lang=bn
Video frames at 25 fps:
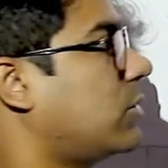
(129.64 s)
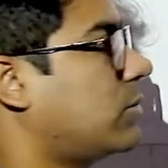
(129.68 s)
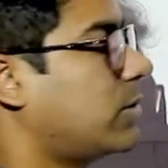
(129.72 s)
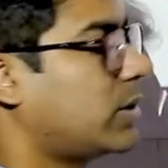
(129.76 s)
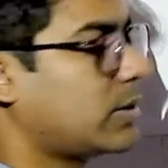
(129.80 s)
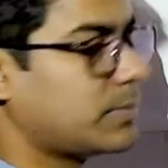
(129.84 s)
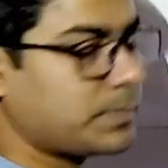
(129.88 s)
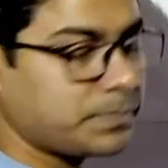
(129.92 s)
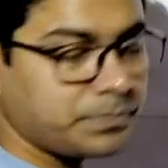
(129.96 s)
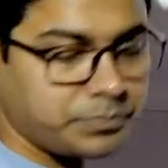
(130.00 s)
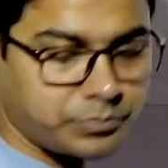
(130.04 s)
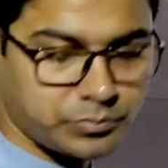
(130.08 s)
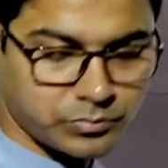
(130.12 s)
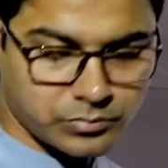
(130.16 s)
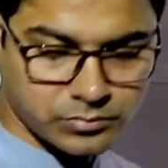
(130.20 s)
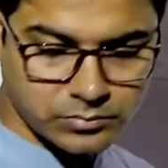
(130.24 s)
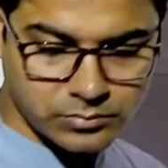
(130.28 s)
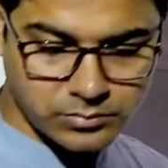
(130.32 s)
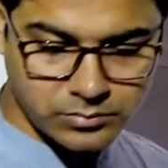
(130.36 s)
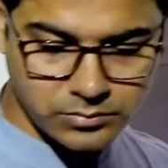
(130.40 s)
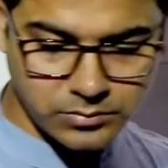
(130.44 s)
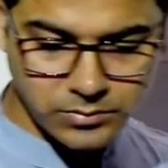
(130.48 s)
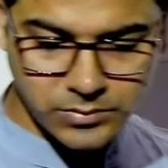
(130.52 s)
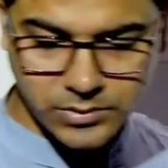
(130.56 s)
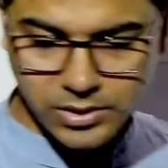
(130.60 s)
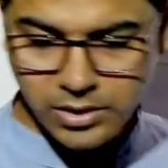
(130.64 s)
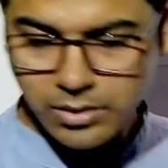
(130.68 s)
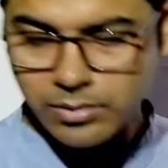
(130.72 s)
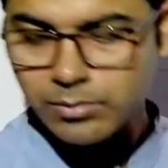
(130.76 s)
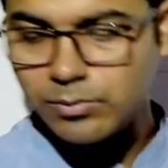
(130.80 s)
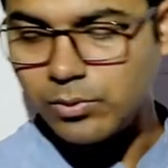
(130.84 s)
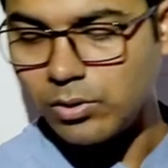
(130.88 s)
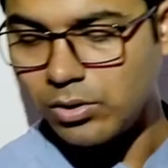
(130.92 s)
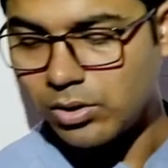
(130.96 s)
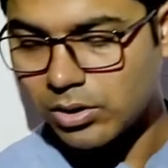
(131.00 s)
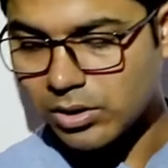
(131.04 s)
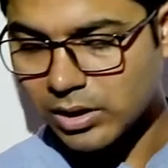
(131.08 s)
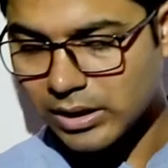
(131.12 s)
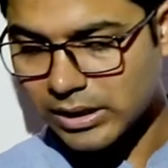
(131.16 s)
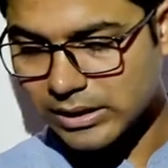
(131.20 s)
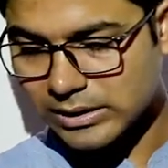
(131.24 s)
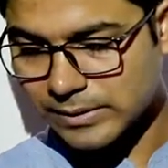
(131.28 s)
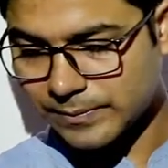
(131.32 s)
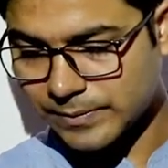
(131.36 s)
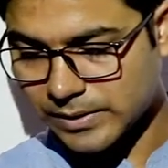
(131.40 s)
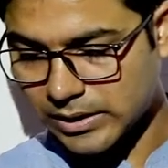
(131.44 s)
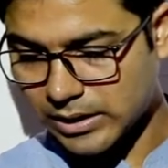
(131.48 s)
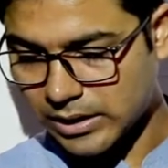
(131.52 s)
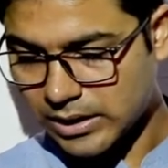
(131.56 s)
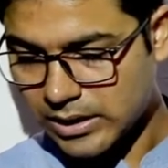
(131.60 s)
করবেন ভুল করা
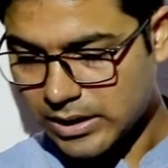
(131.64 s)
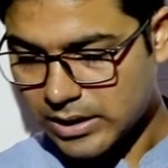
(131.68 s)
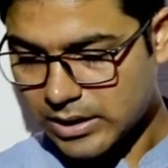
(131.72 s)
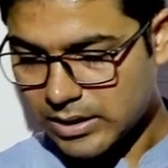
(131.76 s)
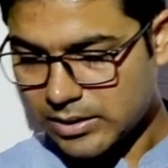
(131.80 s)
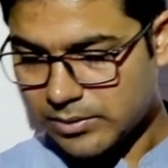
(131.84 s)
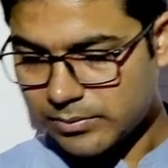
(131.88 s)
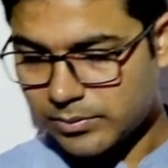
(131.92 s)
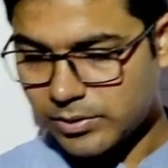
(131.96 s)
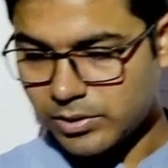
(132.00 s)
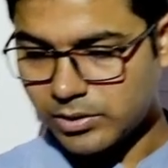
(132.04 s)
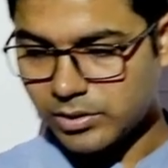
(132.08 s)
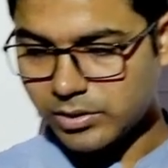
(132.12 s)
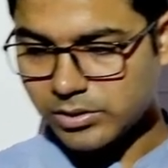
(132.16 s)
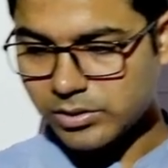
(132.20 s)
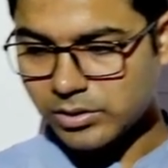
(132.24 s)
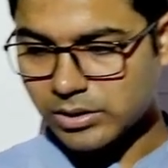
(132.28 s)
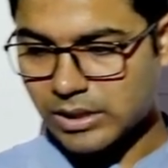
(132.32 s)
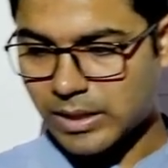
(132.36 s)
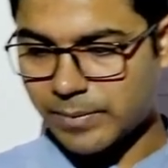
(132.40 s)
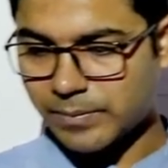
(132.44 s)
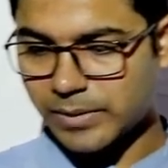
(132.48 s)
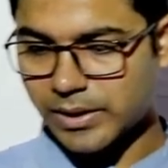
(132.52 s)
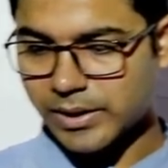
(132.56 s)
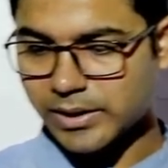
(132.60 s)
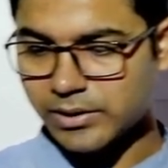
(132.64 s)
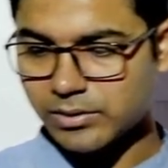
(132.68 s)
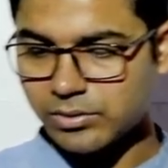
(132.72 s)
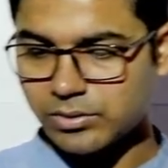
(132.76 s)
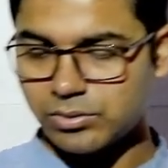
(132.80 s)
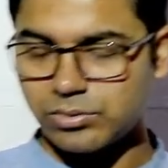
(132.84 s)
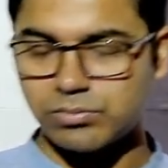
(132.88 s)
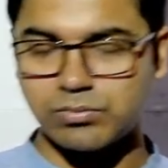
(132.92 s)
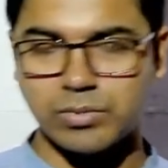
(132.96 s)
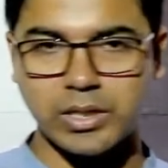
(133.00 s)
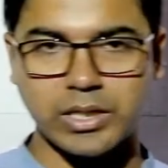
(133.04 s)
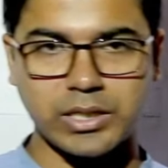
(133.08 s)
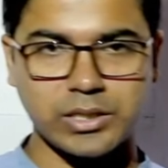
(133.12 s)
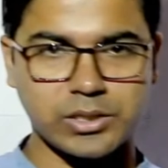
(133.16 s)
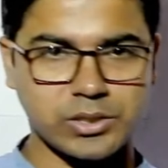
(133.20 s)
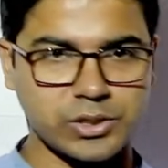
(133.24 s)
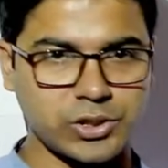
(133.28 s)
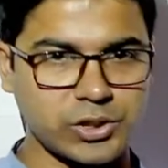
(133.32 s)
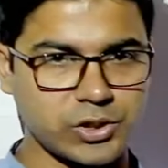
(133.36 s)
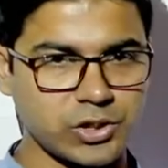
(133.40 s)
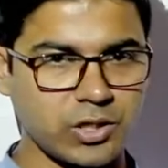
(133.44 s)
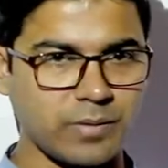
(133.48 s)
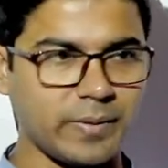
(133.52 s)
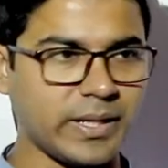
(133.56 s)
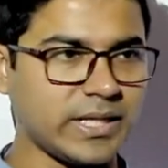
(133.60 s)
যাবে না প্রিয় দর্শক আমরা কিন্তু
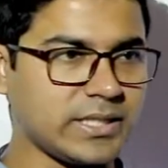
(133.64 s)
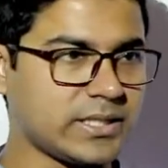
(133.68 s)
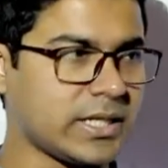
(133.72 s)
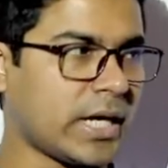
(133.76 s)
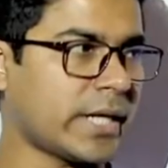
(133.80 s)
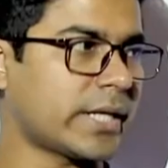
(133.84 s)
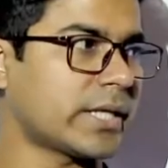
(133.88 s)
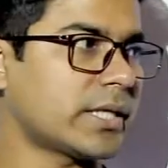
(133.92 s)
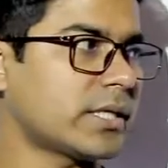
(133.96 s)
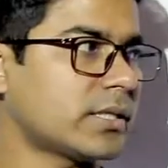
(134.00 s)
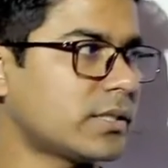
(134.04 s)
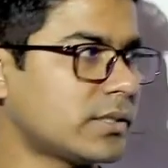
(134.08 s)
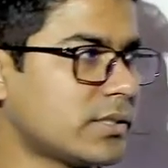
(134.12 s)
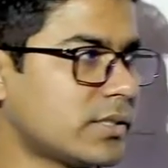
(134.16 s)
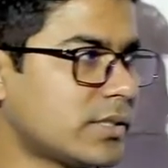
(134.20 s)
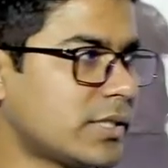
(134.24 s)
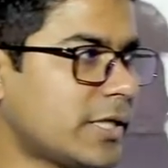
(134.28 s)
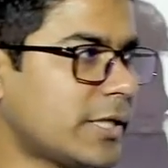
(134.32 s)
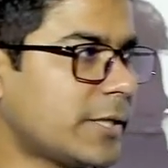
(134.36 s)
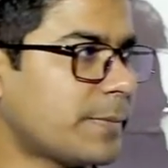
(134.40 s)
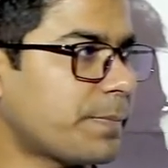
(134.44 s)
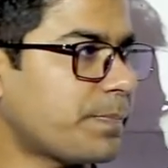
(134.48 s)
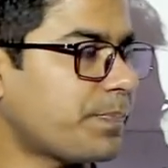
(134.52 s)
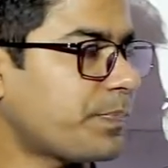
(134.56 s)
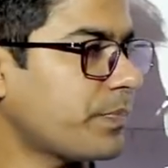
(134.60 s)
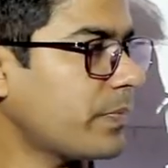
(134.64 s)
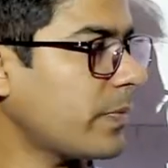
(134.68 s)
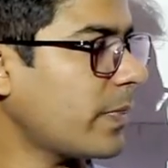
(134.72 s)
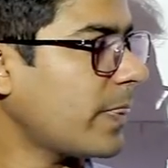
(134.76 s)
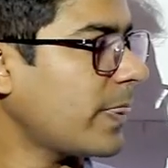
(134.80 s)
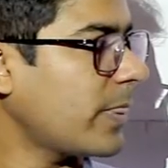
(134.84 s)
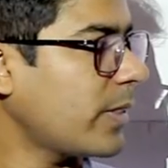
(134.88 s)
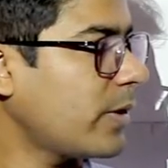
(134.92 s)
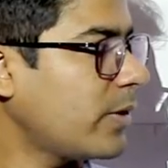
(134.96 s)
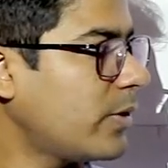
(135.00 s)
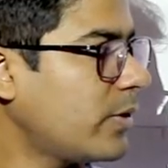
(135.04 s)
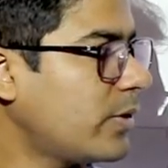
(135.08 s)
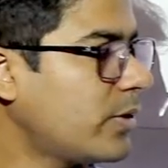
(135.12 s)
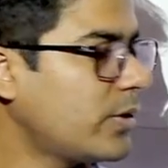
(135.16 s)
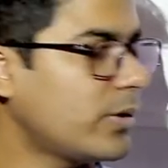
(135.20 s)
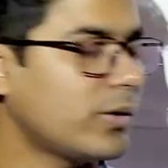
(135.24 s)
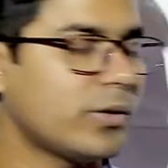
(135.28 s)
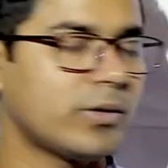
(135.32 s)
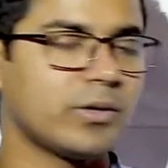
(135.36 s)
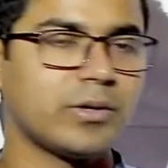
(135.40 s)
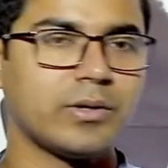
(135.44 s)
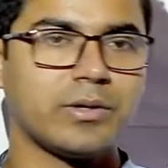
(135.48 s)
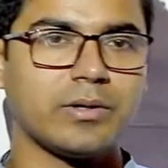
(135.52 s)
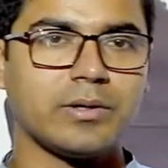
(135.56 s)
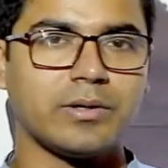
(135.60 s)
সবাই জানি যে
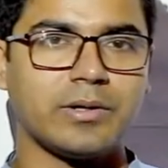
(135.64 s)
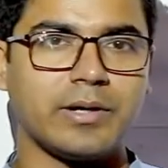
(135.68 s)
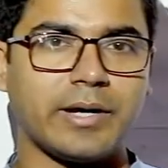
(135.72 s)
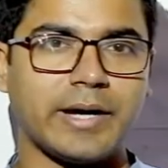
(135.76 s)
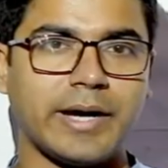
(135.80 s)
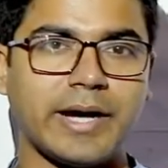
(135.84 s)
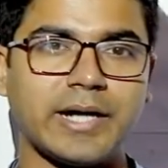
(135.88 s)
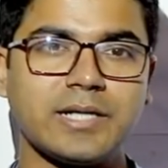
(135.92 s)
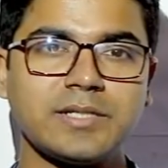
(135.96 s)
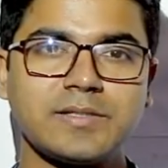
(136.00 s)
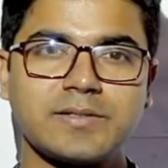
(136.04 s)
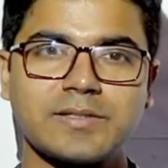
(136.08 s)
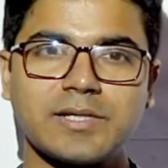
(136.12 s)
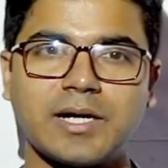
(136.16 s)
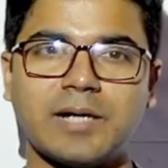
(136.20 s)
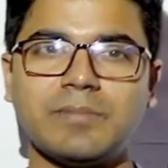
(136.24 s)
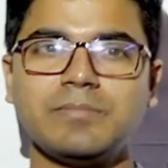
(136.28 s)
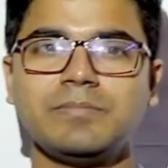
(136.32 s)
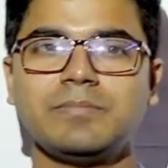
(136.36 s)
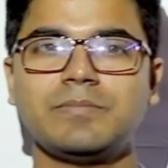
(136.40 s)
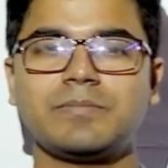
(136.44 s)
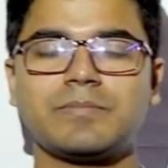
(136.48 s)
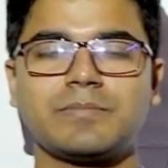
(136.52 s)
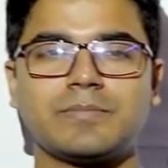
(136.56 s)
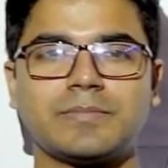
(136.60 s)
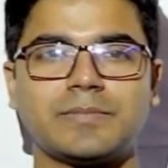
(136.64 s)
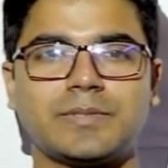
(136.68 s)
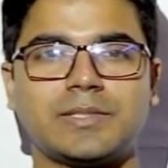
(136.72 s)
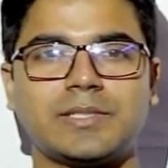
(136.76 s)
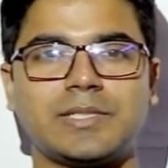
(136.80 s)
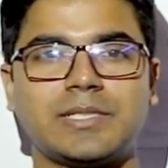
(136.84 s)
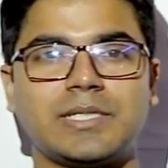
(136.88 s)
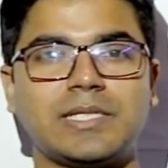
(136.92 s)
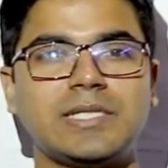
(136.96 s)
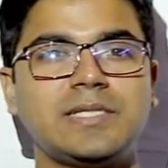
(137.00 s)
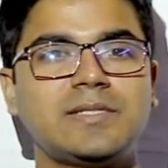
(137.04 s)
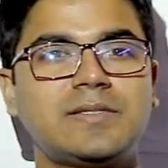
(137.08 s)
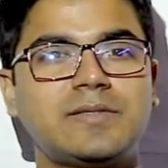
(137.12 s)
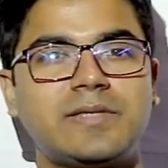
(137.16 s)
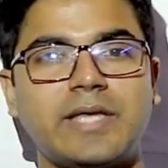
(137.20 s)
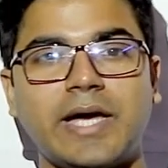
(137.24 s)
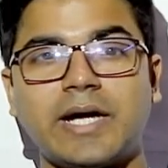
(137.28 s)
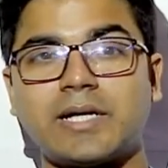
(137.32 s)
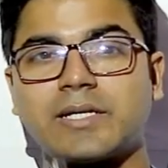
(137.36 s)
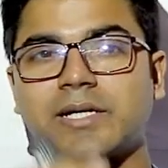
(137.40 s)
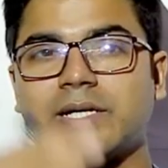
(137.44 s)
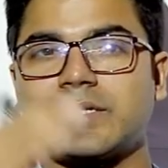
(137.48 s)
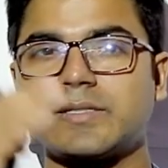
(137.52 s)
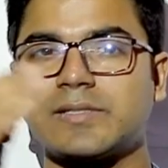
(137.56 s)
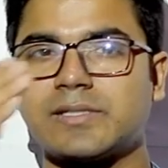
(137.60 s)
হ্যান্ডসাম ইজ
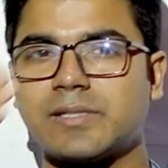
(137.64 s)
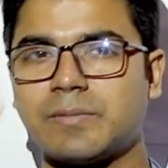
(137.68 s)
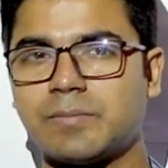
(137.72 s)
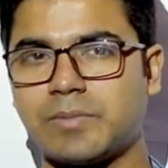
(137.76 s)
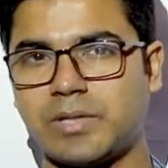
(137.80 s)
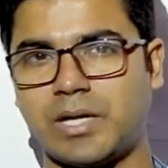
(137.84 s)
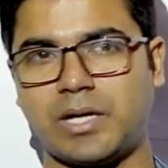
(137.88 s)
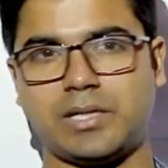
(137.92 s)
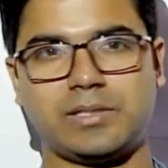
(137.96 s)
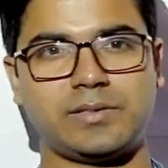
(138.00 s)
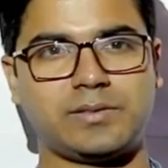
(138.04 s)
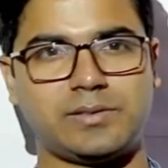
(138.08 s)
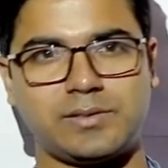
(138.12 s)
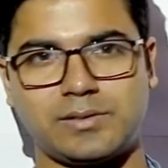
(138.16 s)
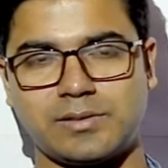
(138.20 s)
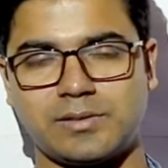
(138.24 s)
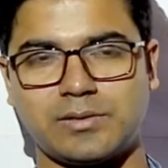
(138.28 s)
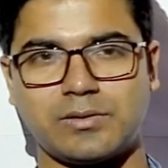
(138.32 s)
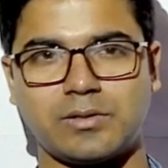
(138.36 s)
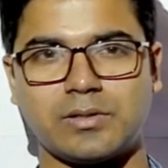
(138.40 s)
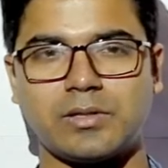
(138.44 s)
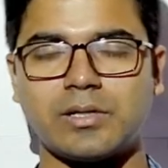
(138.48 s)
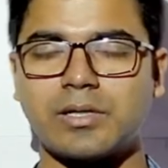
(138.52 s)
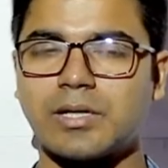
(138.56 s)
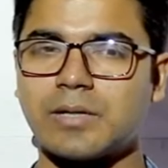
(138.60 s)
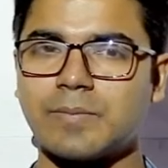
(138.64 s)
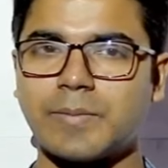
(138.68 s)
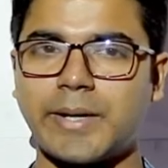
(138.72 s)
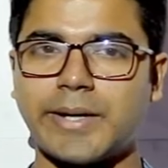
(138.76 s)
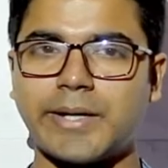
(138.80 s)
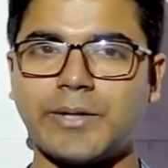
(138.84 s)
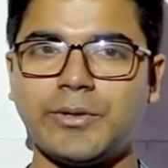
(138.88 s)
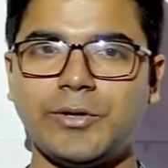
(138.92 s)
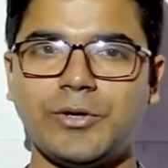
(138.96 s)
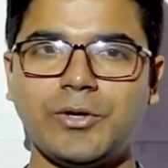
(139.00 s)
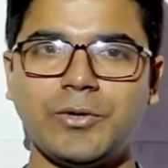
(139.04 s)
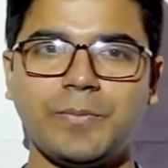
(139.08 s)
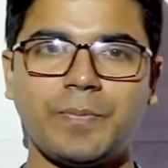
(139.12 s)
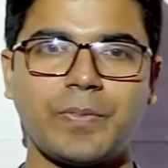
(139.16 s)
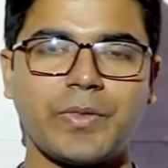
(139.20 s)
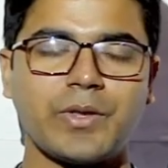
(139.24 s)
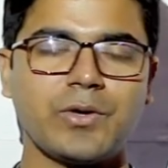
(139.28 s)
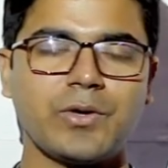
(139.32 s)
দ্যাট হ্যান্ডসাম ডান্স কথাটার মানে হলো